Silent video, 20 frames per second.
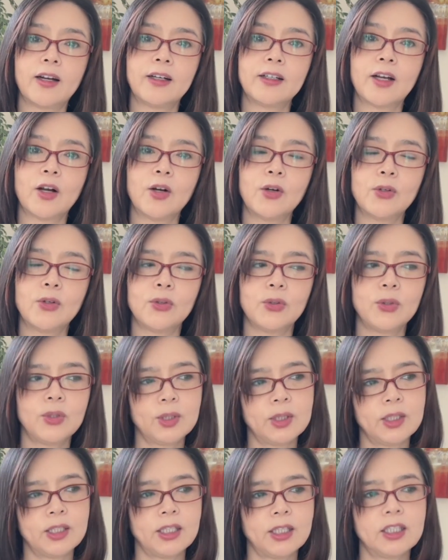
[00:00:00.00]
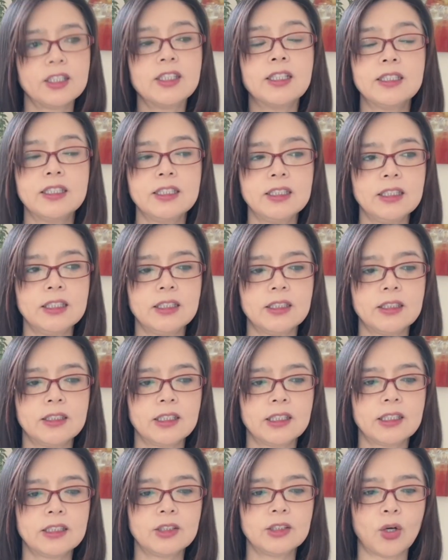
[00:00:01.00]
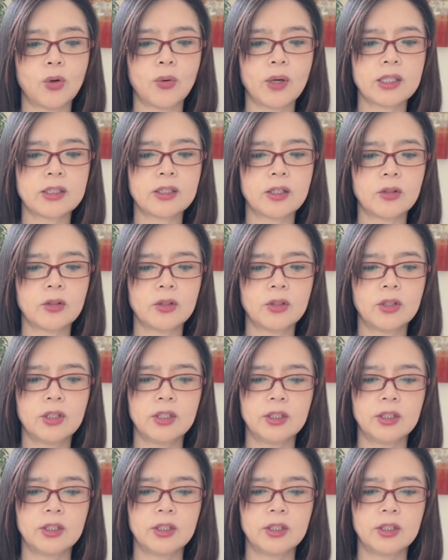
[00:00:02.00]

然后。恶心你的那个小花招，